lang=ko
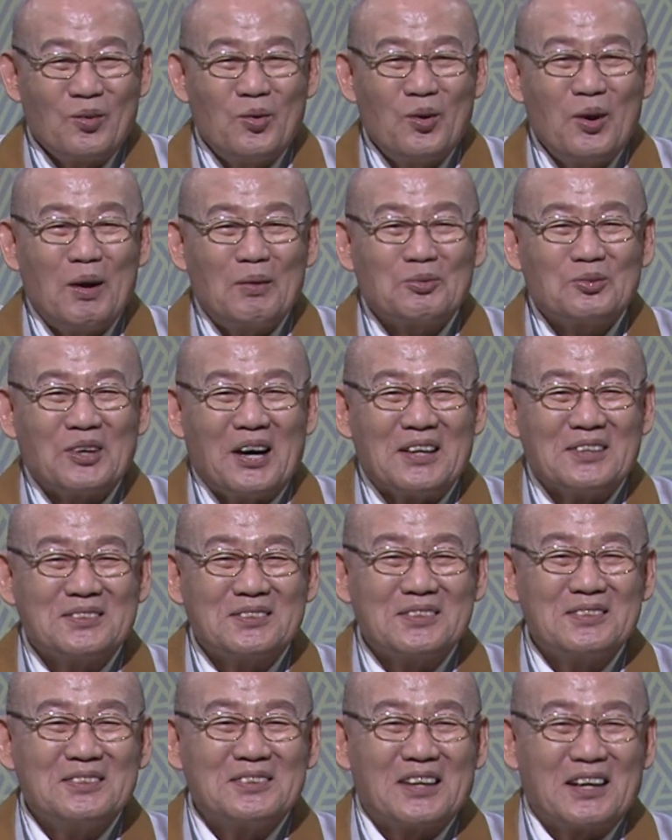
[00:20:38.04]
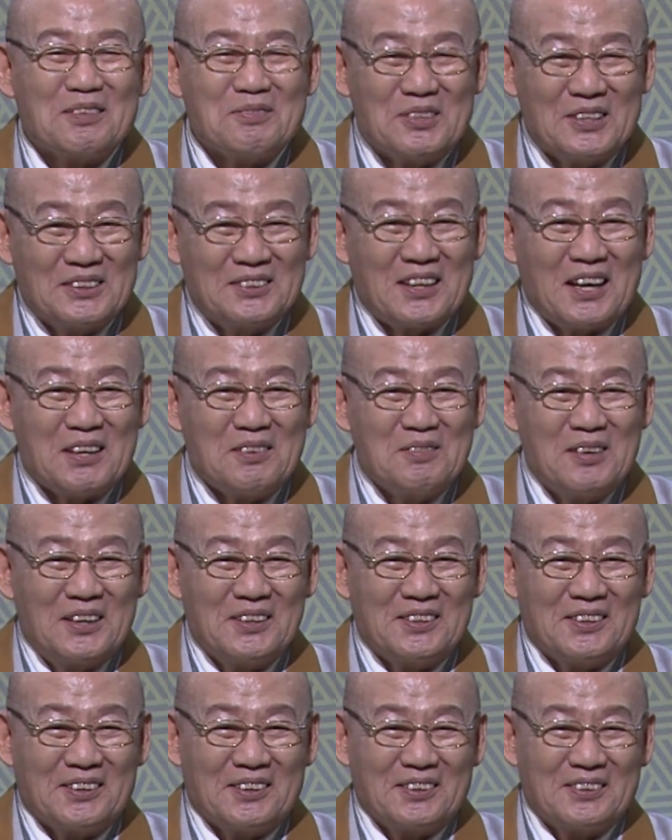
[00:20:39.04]
코앞도 안 쓰는 사람이 있다, 이
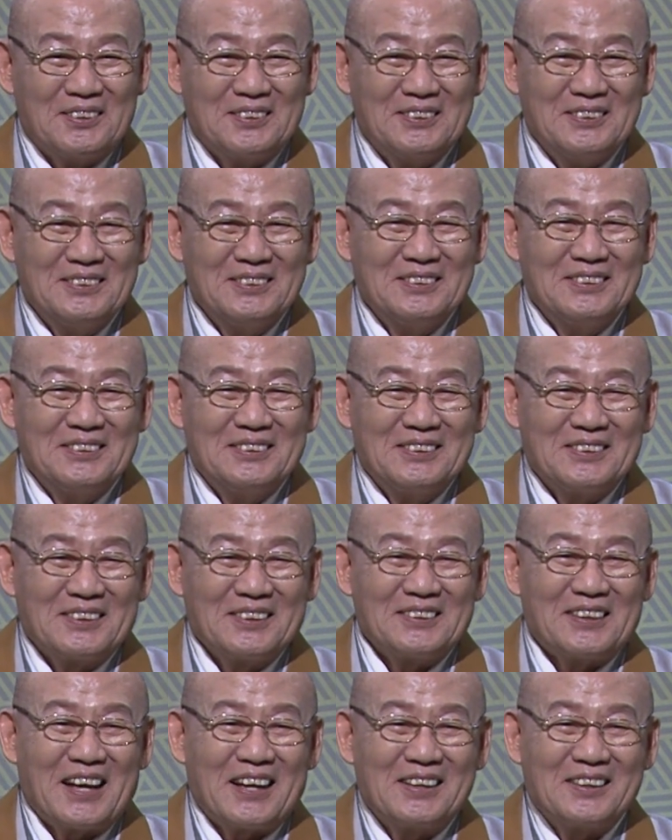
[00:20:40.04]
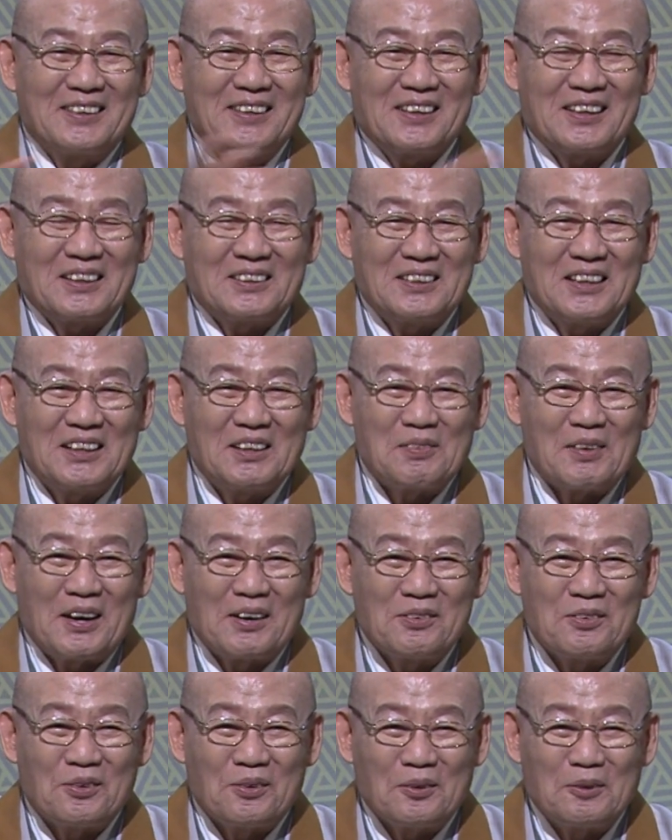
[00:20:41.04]
말이요. 나는 그렇게 대답
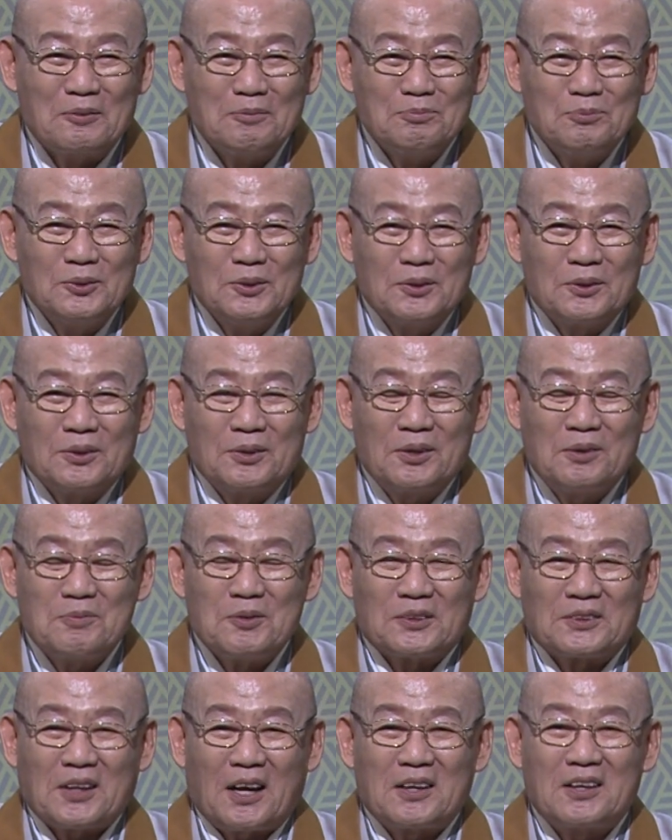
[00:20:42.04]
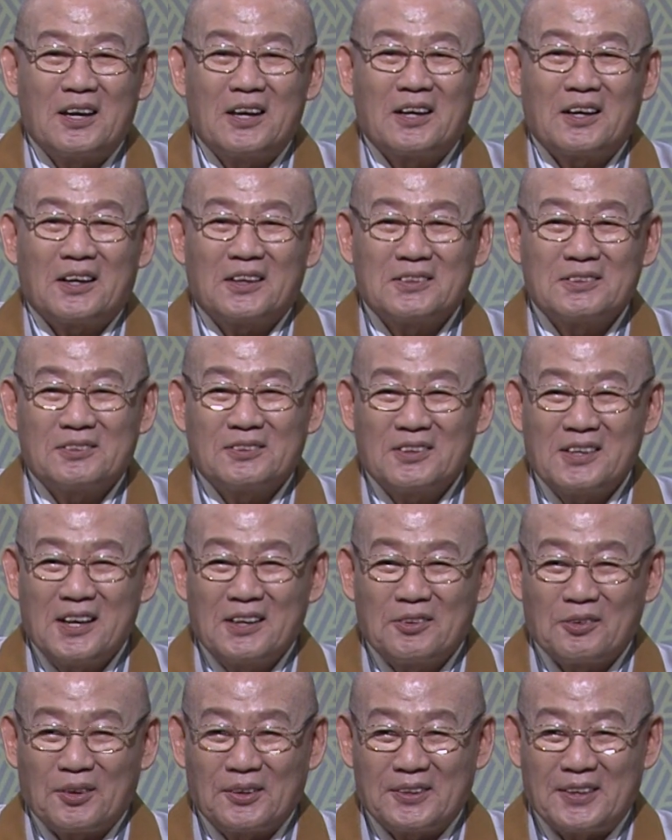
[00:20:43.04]
않고, 그러면 달나라까지 쓰려야
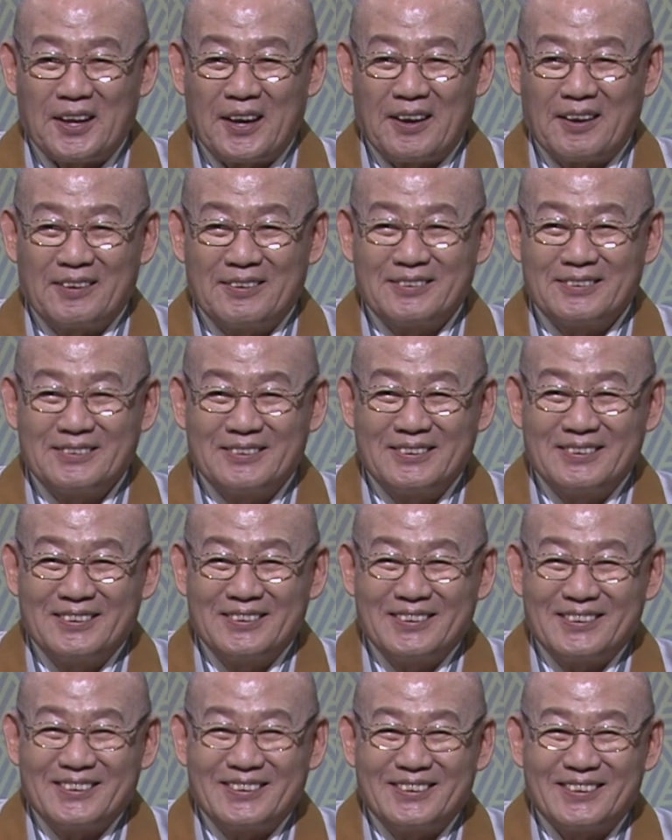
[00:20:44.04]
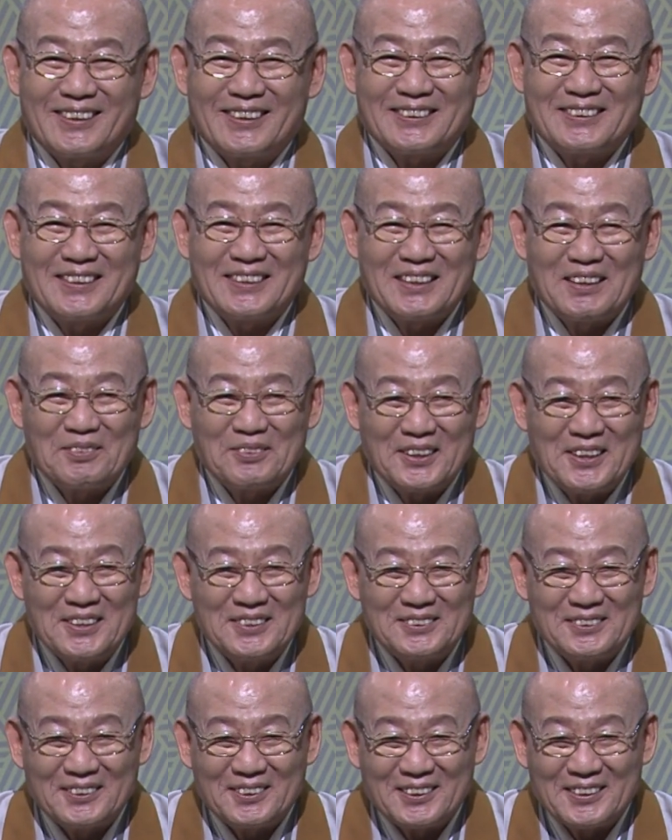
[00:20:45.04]
되겠네. 이렇게 대답을
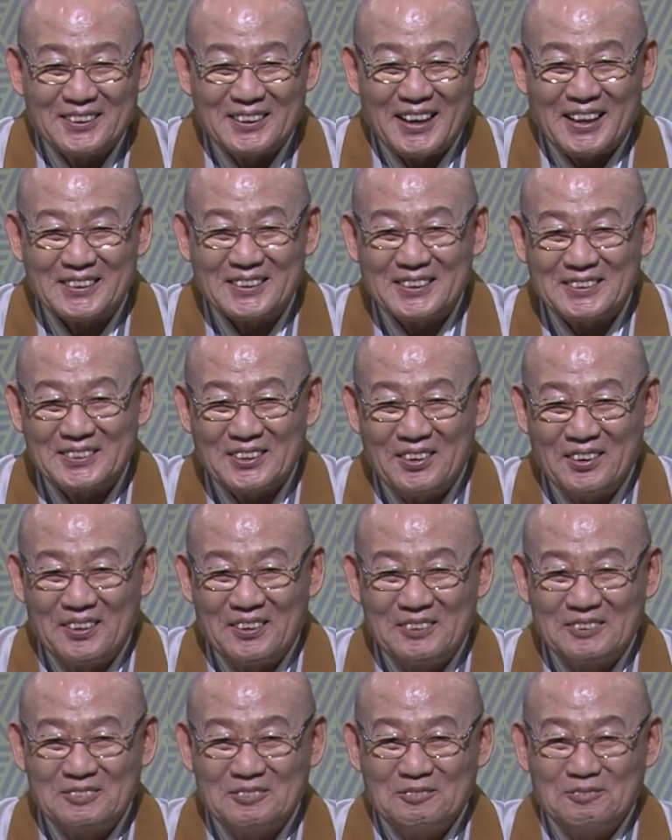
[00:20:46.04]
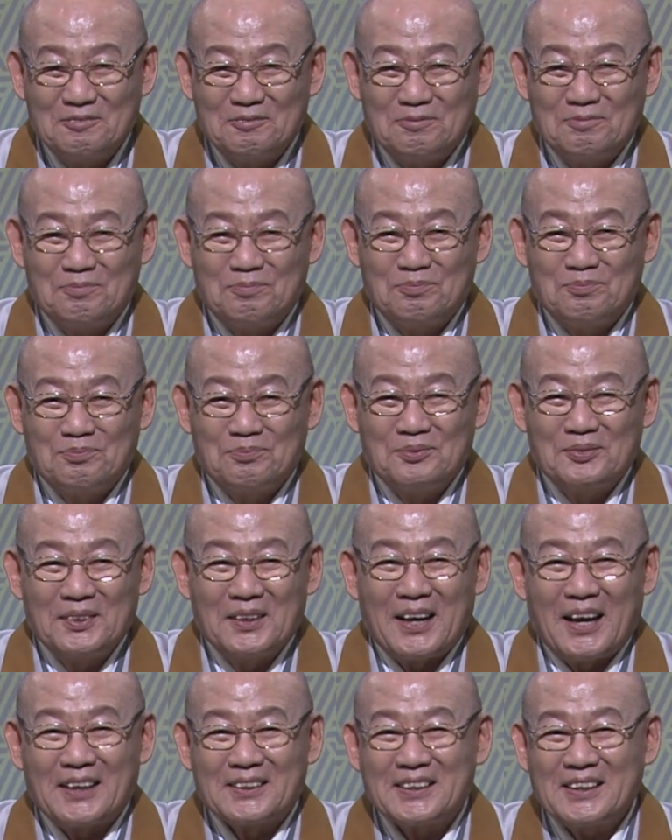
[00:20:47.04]
했어. 아시겠죠?
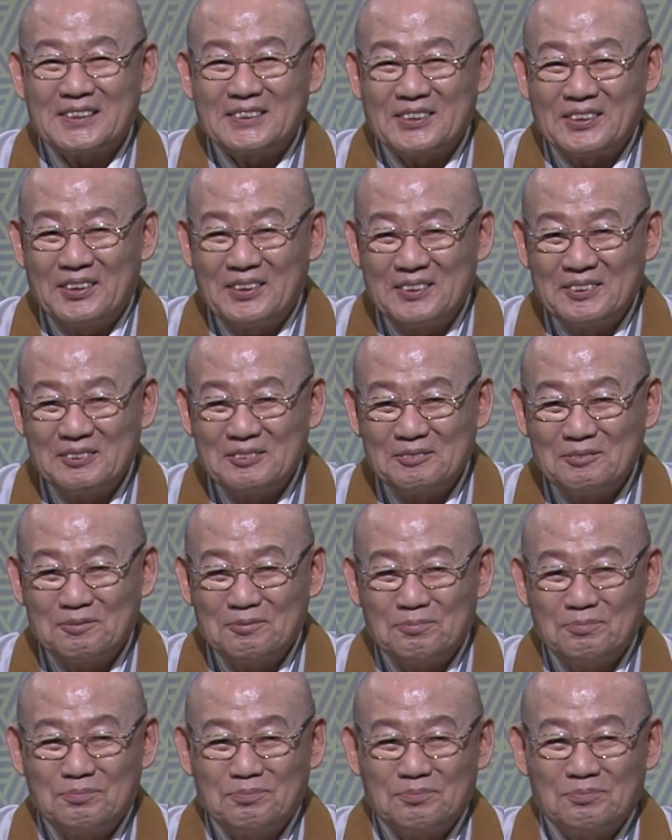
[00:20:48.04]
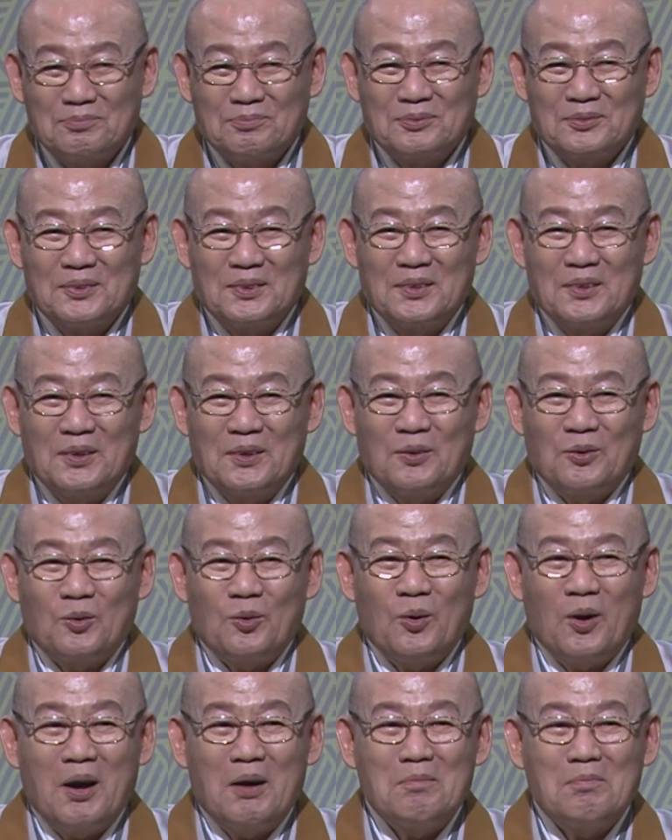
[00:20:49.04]
아시겠죠?
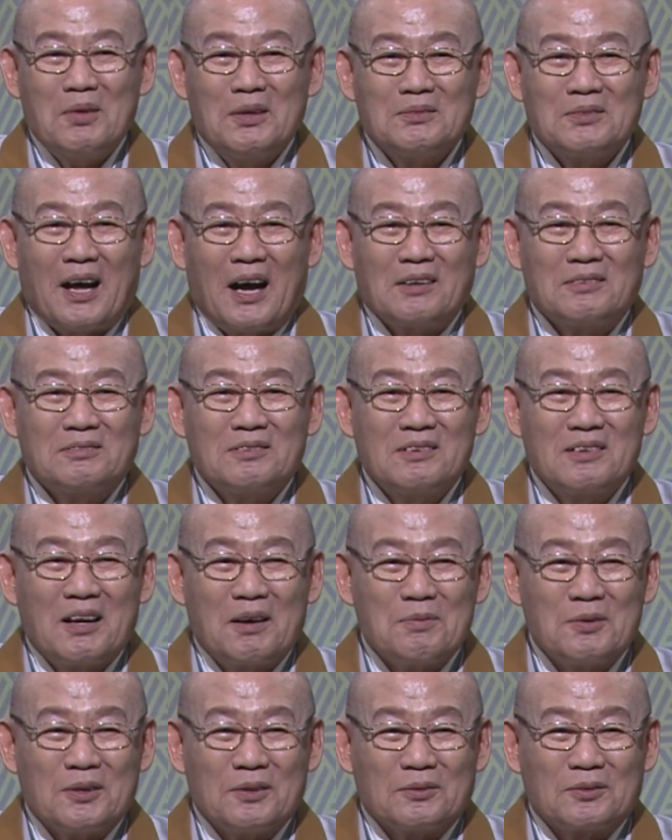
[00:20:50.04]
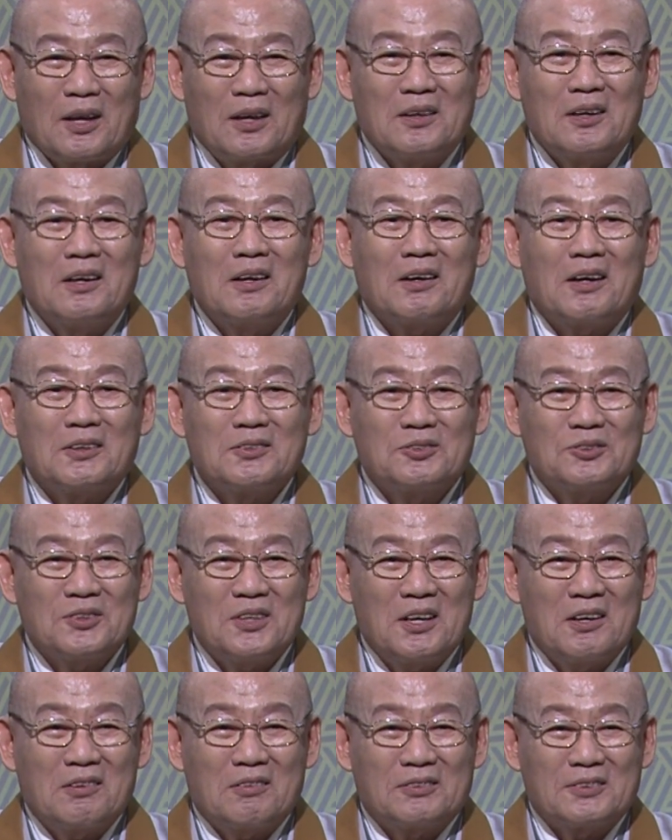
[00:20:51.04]
코암만 안 쓰려면 달러라까지
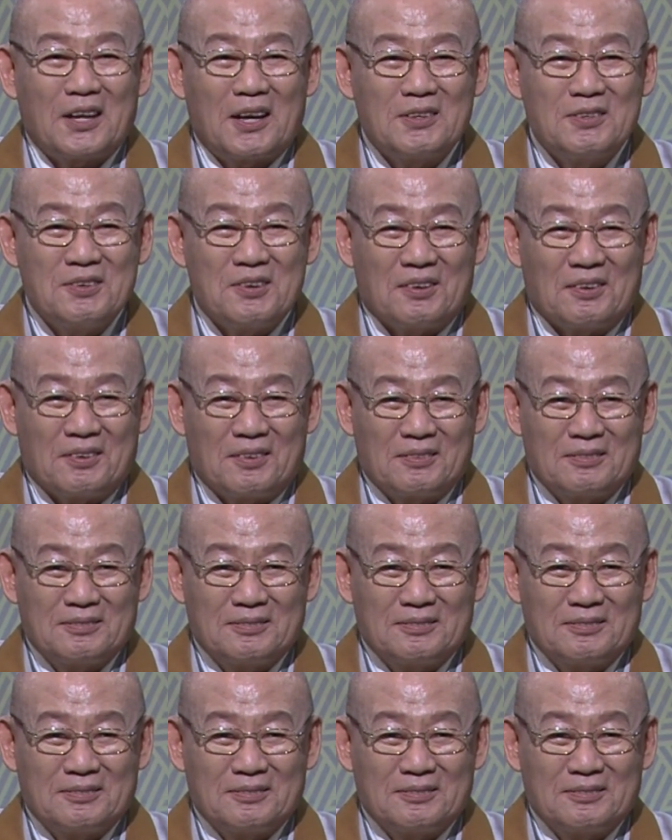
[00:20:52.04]
쓰려야 할 것 아니요.